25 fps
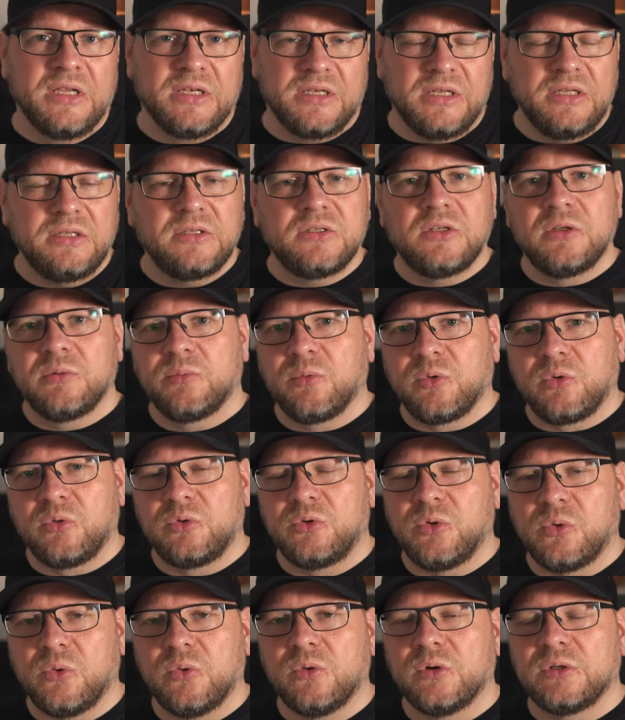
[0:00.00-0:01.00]

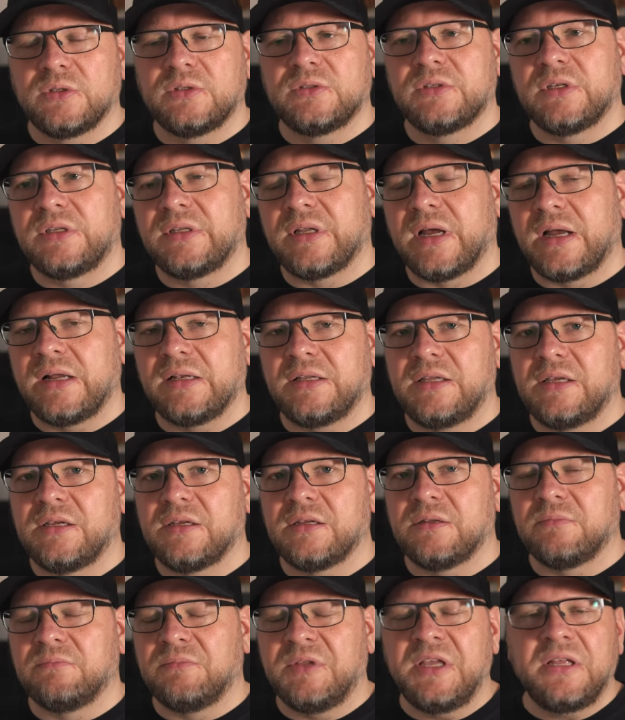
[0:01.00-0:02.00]
Distributoren sind
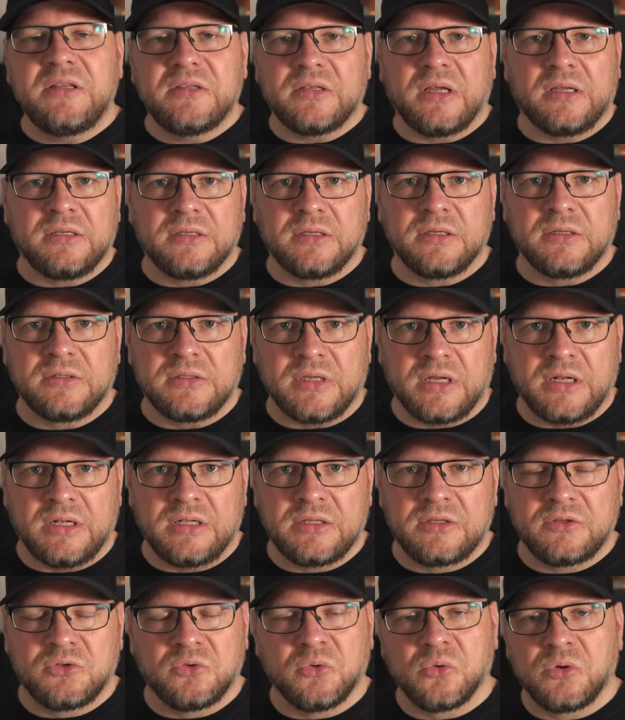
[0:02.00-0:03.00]
eigentlich nichts anderes
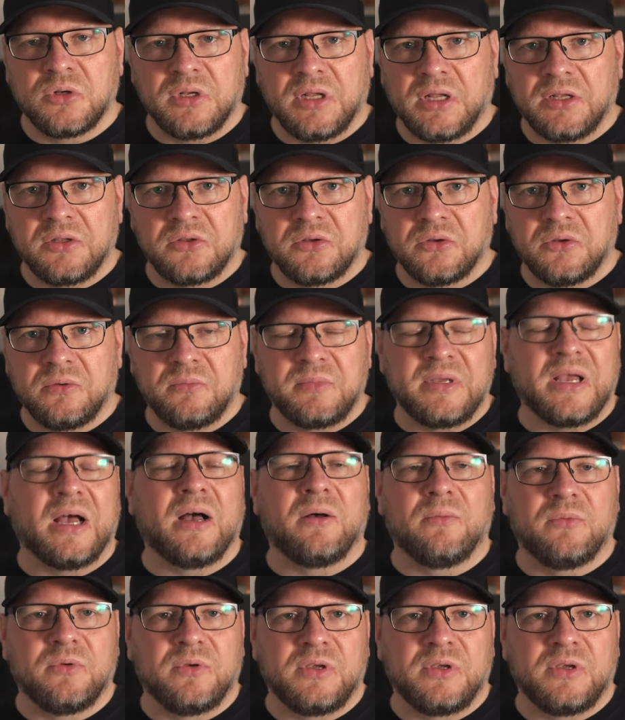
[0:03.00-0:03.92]
als sogenannte, ja,